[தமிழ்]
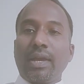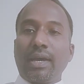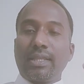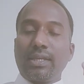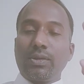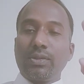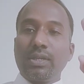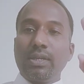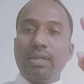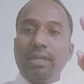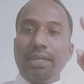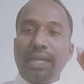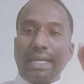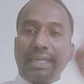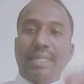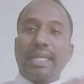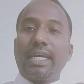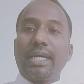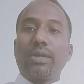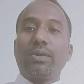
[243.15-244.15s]
அதாவது
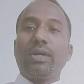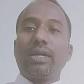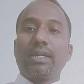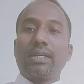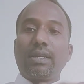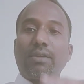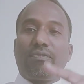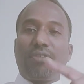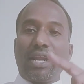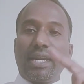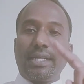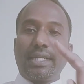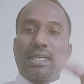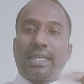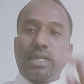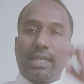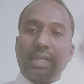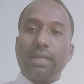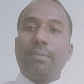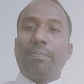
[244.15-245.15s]
எட்டாயிரரூவா இருக்கிற ஃப்ளைட்
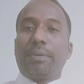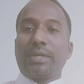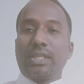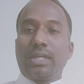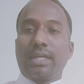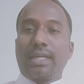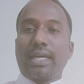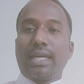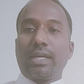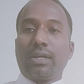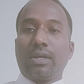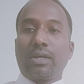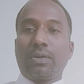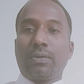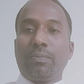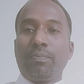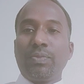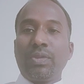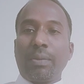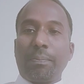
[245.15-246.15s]
டிக்கெட்டு பதினெட்டாயிரம்
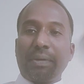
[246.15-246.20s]
வரும்